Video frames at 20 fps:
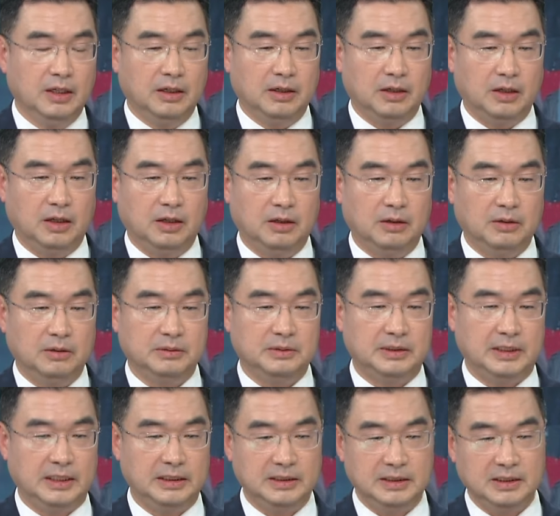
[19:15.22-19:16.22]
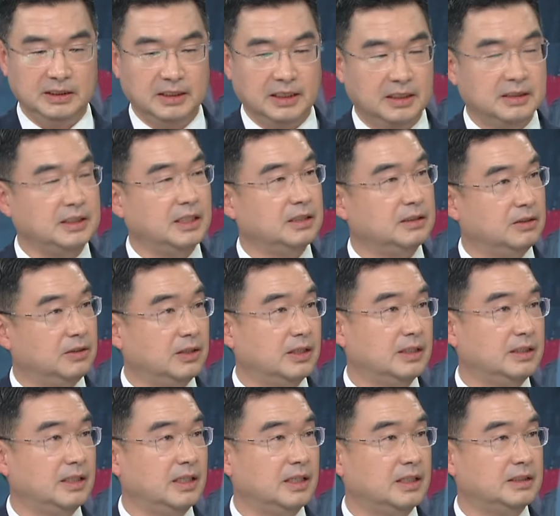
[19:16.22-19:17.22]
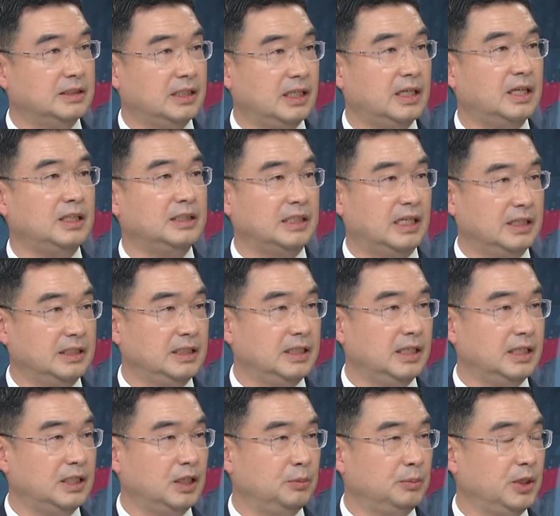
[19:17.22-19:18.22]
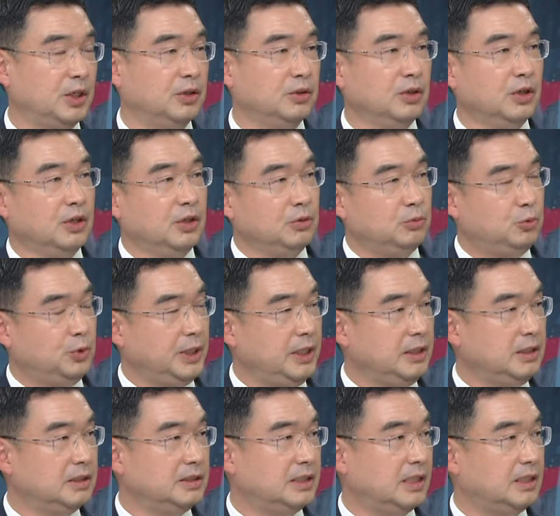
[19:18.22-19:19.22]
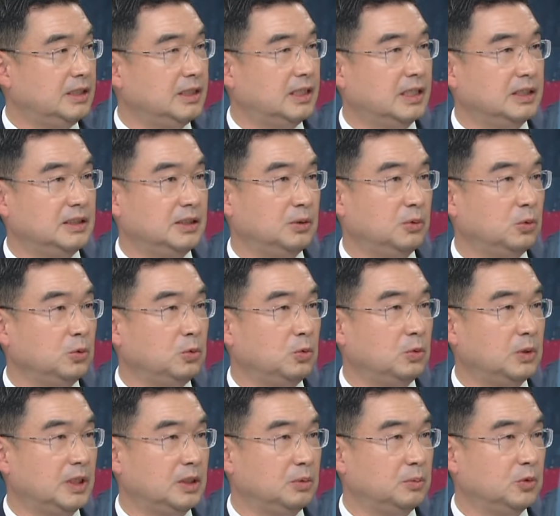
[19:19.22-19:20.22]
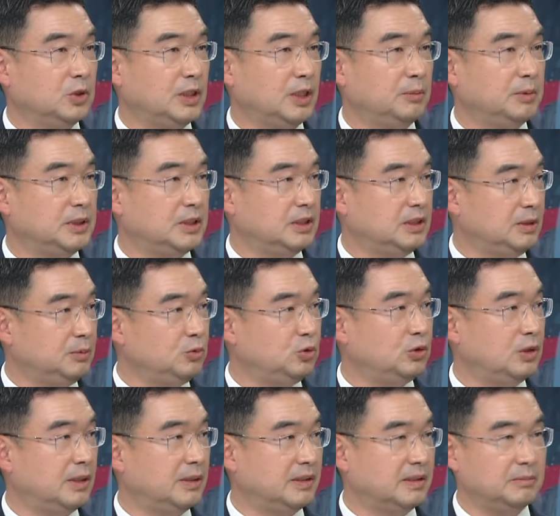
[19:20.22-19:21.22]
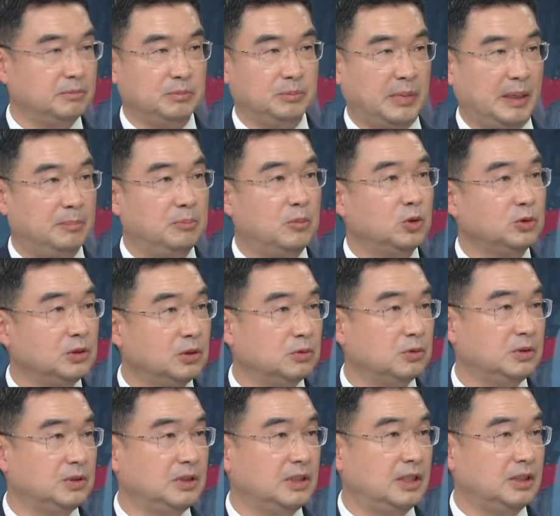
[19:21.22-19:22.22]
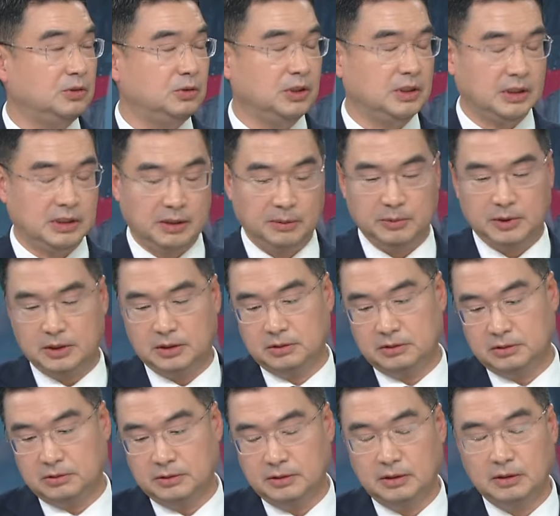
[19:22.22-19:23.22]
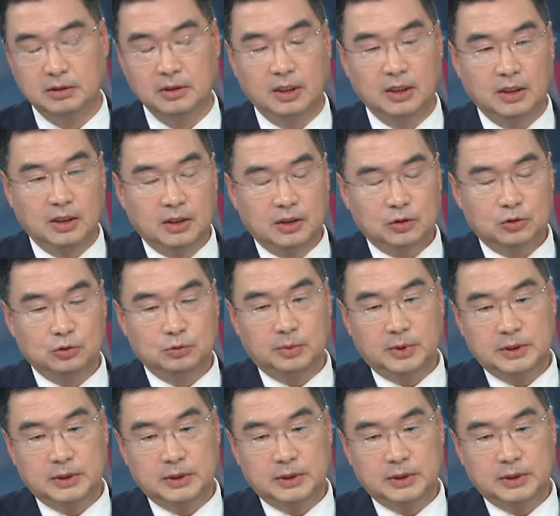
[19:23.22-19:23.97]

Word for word: 어, 자신 있게 그냥 들어갔다가 차가 잠기게 생게 되면 뒤에 있는 차들까지 오도 가도 못하면서 침수가 반복적으로 일어날 수 있기 때문에 그렇고요. 예. 두